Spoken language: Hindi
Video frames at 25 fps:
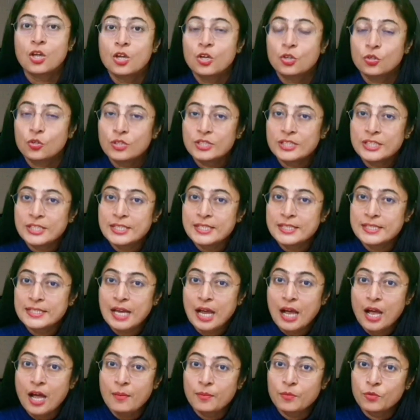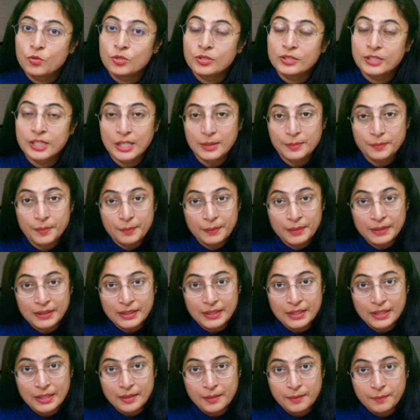कुछ चीजें आपको देर में
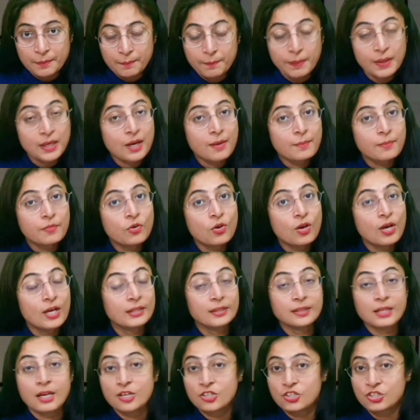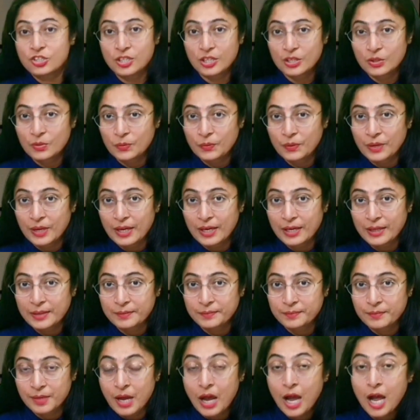मिलती हैं पर आपको हताश नहीं होना है
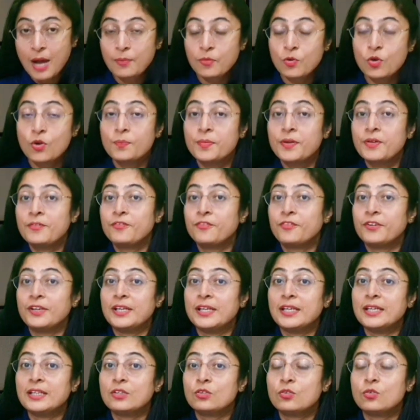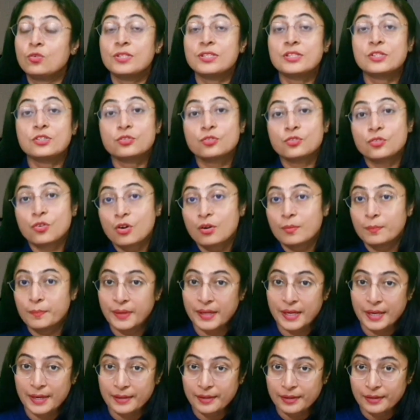आपको अपने फीलिंग को स्ट्रॉन्ग
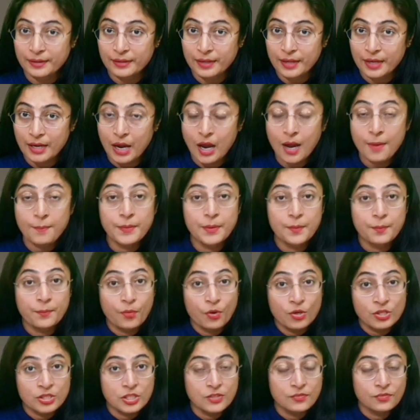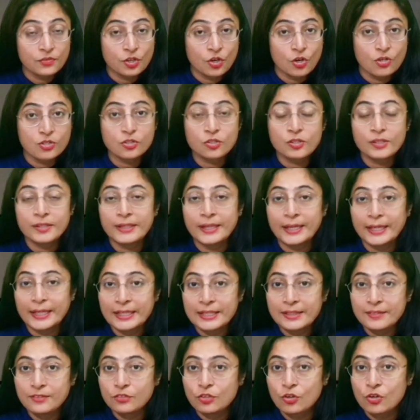बनाए रखना है अपने पॉजिटिव थॉट्स को
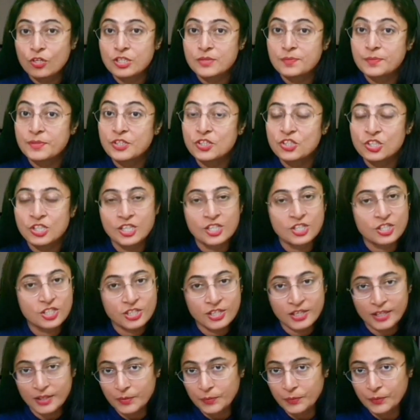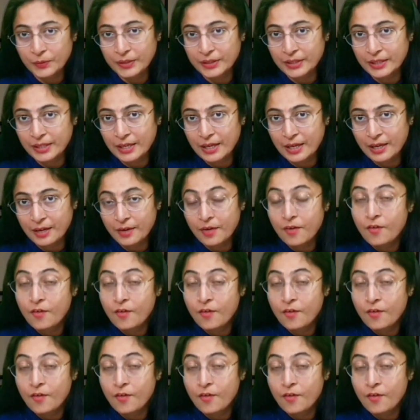नेगेटिव थॉट्स में चेंज नहीं होने देना है